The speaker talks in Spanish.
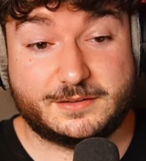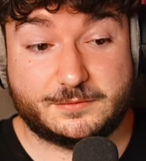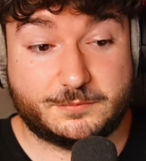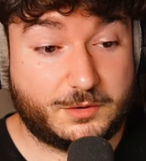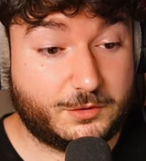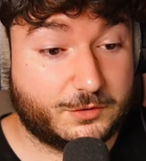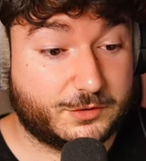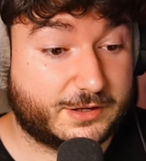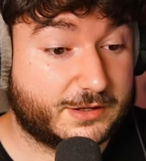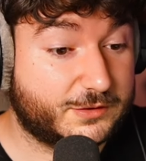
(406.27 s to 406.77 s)

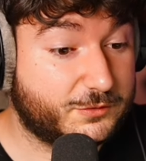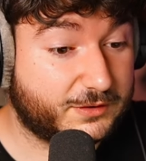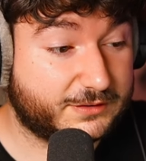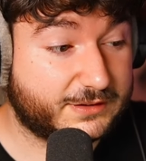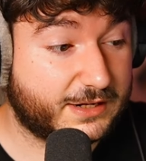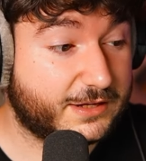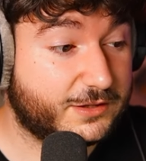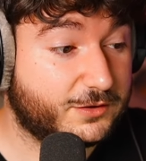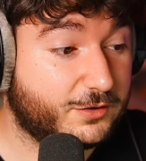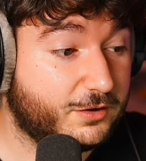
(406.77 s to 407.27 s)
vamos, que no ha
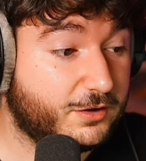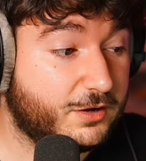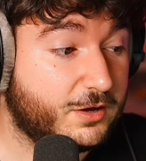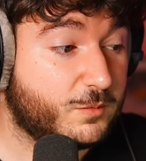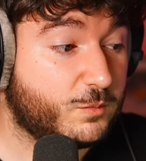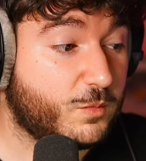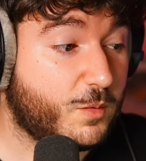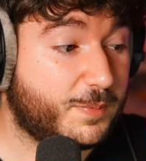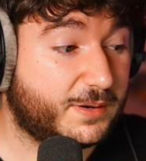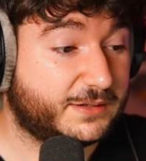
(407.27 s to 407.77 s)
traído
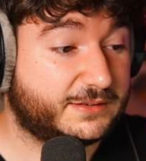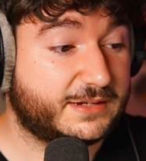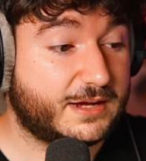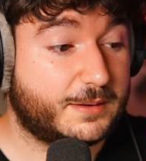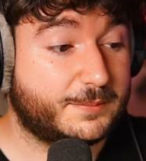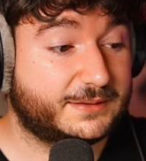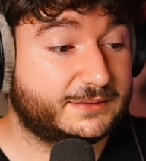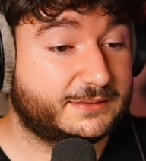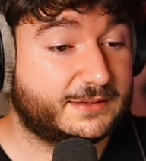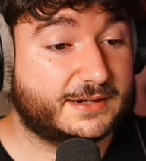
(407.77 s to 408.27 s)

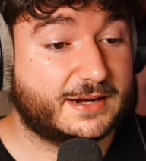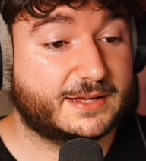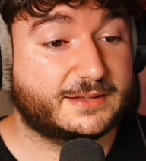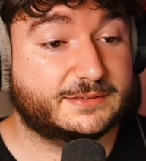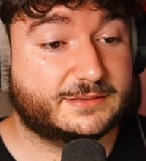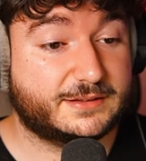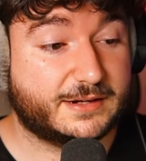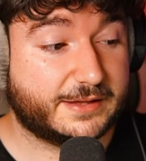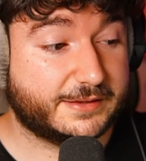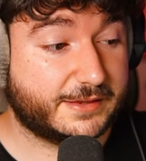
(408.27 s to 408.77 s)
prácticamente la
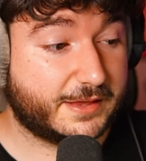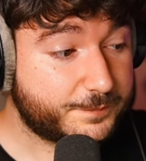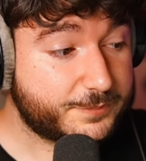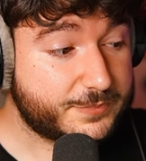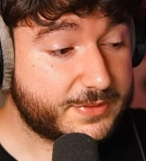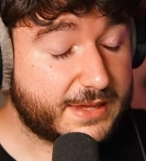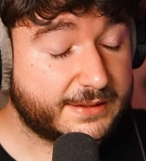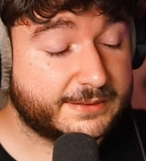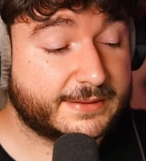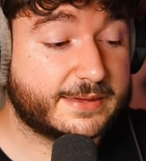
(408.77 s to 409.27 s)
entrada
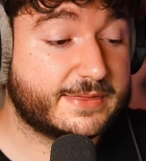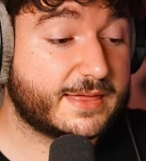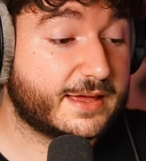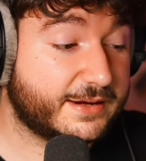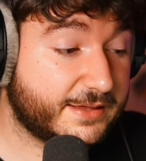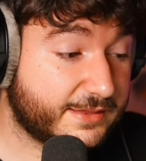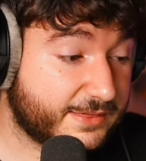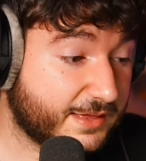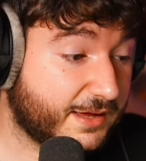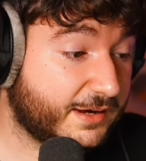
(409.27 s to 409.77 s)
de
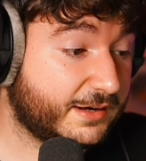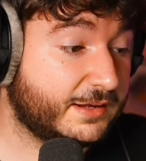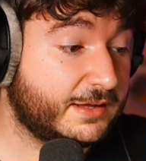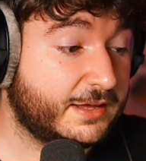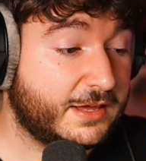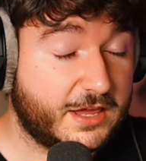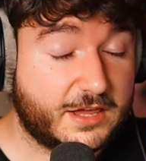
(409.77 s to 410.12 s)
Idanizar.